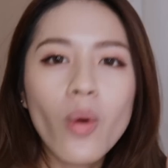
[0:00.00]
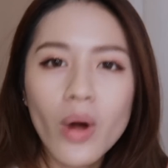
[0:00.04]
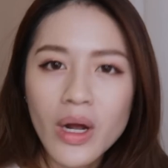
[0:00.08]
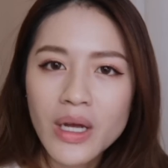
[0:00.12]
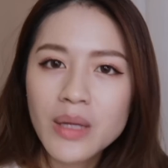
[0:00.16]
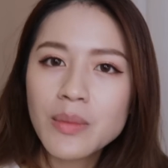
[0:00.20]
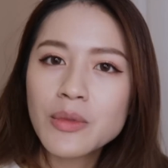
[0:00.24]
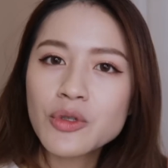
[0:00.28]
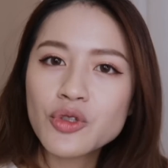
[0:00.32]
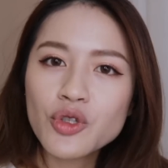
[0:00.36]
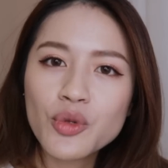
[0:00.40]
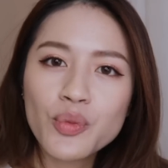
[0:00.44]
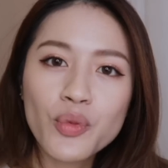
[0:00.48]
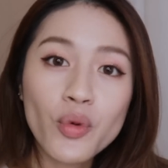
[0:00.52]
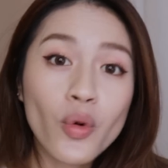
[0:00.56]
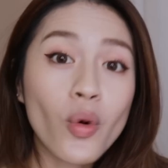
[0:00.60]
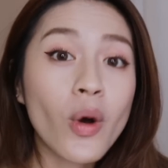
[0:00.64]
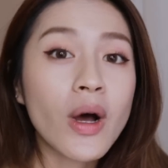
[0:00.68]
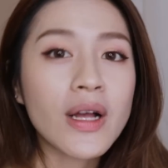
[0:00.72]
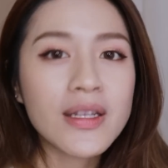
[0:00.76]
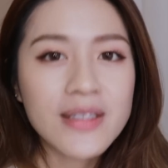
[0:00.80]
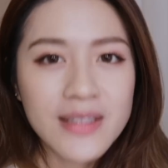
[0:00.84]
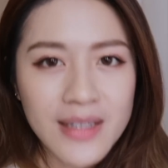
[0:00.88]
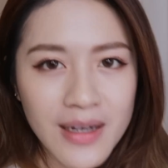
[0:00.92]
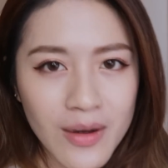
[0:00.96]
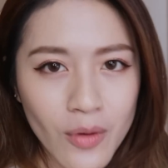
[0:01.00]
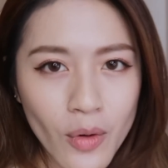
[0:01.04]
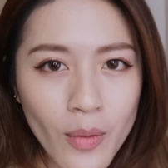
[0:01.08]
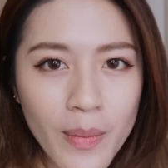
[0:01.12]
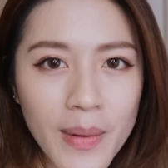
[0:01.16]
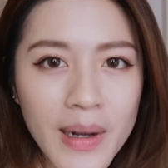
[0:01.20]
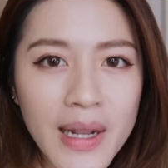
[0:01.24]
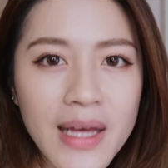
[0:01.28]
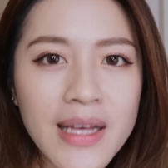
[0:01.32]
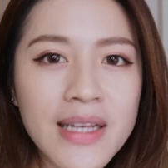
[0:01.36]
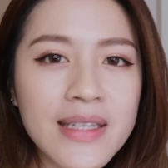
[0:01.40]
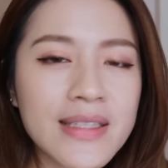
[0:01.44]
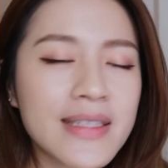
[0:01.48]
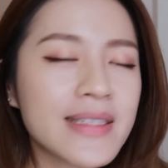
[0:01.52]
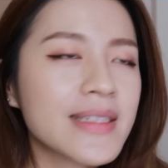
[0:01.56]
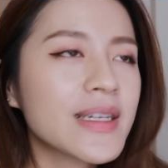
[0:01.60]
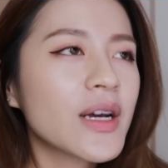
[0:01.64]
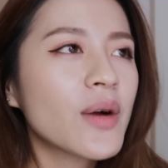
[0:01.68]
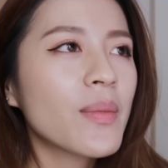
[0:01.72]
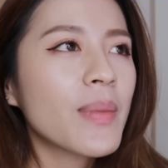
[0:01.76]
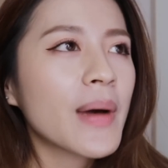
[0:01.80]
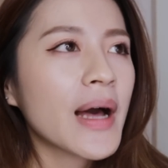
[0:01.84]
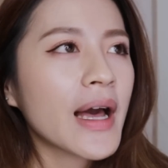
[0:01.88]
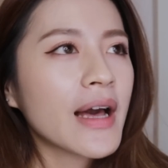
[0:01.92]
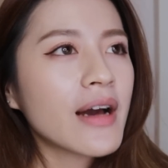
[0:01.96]
我跟你们说不夸张，我本来已经
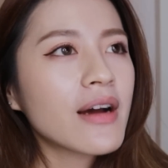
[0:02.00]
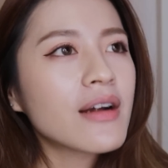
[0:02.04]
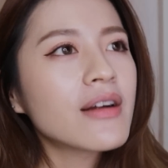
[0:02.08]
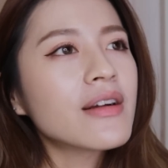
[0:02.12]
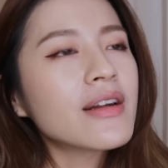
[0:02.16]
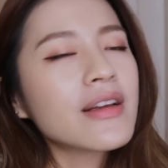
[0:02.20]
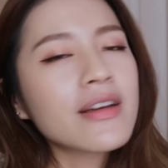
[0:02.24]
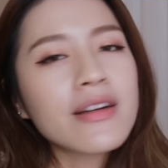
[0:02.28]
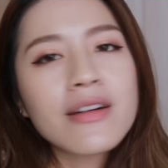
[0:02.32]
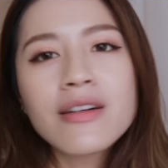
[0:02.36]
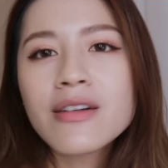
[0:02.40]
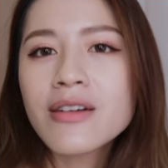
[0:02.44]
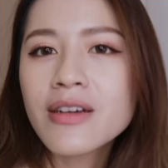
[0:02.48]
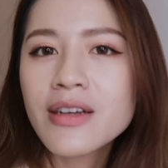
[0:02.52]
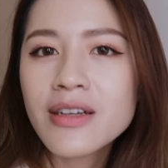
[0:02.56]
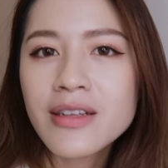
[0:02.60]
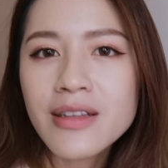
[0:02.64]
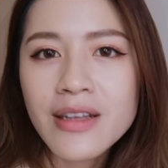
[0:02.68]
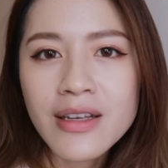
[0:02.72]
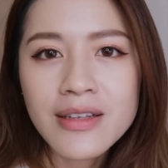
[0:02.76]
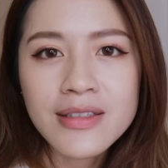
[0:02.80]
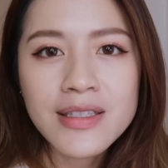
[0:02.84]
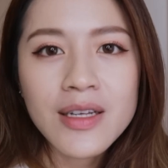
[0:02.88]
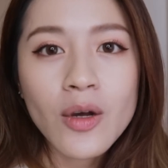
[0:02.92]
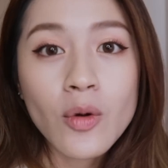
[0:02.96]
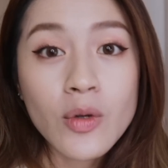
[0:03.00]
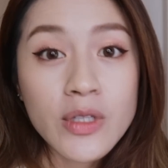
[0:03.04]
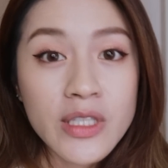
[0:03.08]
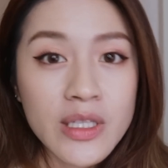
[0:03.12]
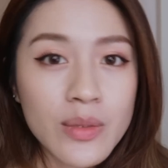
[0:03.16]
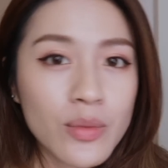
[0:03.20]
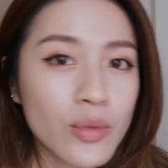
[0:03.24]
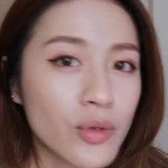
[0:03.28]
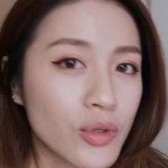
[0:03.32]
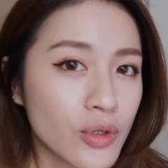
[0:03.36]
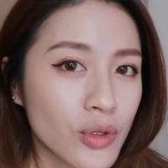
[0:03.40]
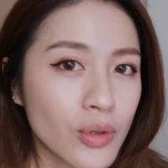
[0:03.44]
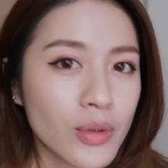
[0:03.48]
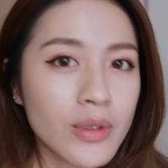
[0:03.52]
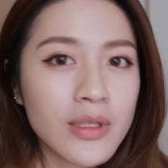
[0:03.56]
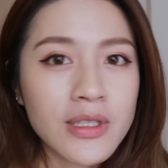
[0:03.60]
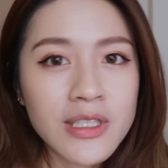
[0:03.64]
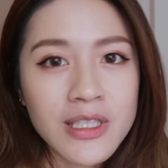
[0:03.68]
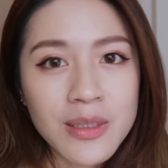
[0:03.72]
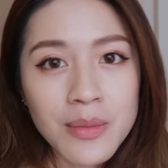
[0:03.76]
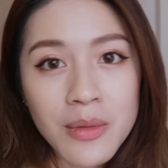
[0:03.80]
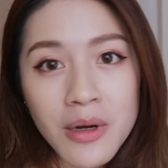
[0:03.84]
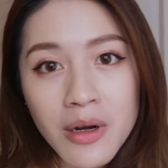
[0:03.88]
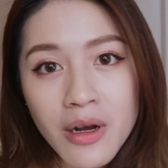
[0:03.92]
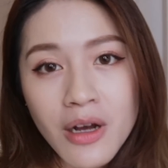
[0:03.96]
要拍二零二一年在我心目中的
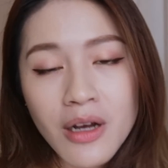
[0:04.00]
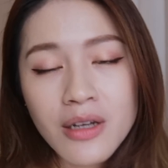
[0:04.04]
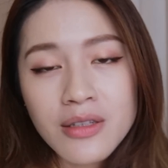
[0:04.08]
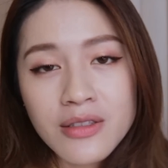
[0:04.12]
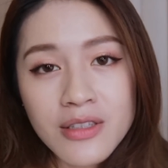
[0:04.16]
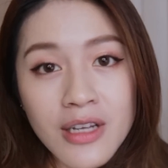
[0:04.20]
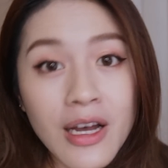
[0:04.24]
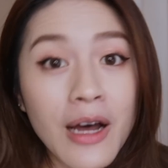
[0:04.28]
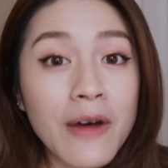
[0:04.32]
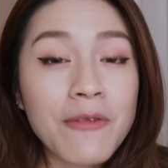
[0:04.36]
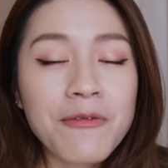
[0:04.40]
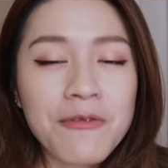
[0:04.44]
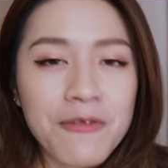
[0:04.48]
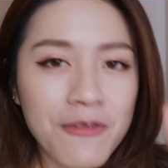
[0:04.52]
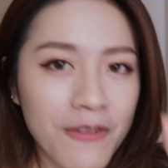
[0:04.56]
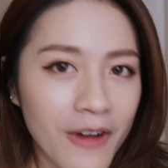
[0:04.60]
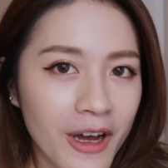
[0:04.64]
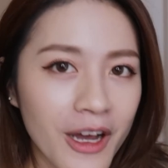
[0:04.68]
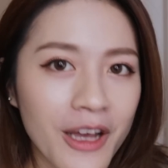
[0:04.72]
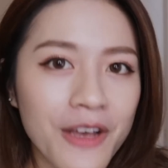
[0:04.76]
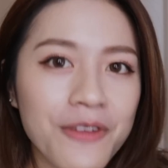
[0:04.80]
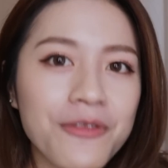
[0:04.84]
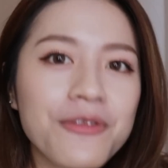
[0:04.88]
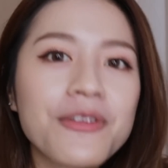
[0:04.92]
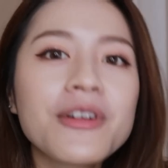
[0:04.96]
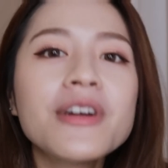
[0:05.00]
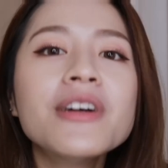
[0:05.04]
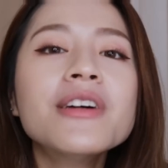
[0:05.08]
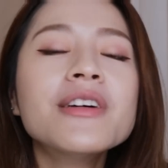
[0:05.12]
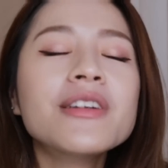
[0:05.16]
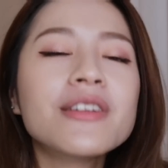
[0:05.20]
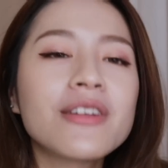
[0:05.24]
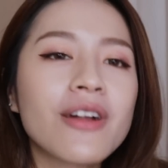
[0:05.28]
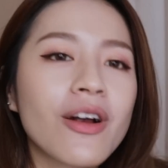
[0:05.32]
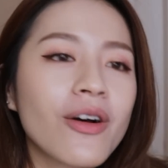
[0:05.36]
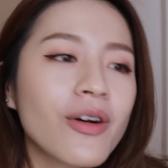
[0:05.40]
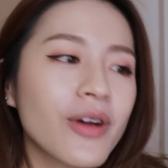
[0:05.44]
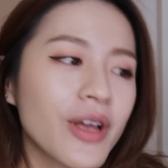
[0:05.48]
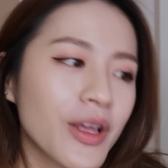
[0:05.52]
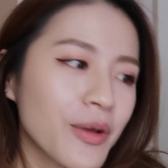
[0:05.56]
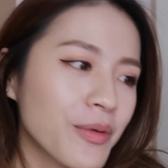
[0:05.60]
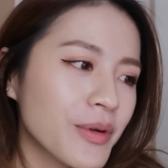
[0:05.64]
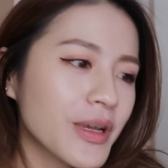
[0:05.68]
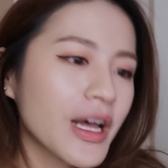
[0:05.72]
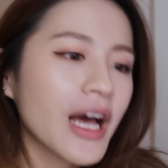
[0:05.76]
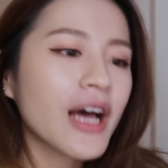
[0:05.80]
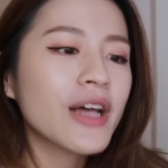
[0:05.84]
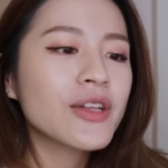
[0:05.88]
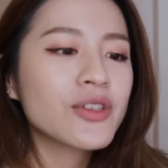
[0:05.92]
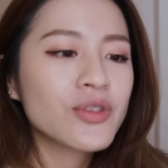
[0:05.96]
睫毛膏 Top Five，然后因
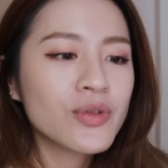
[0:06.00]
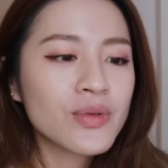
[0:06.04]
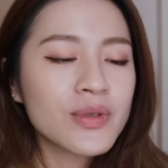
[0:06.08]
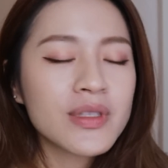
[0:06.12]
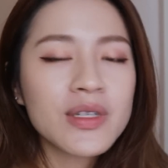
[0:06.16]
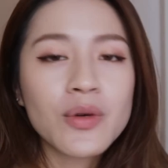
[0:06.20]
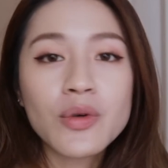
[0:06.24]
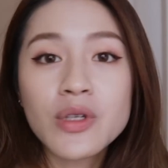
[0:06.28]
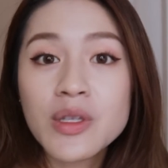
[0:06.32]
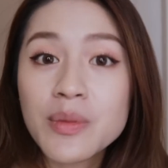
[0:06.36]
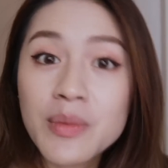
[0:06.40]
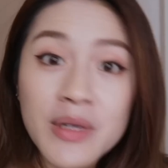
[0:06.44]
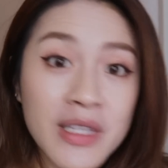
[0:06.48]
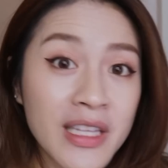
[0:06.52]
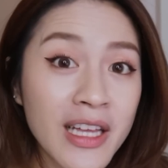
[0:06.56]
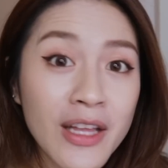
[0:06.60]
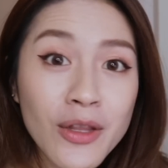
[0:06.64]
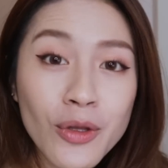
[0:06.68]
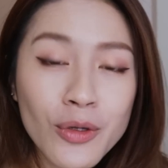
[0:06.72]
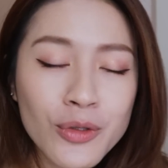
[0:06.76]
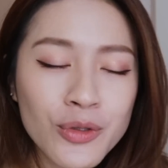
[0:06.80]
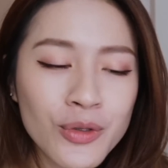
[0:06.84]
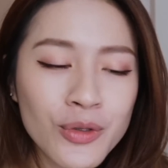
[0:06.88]
为它的出现，我的名单都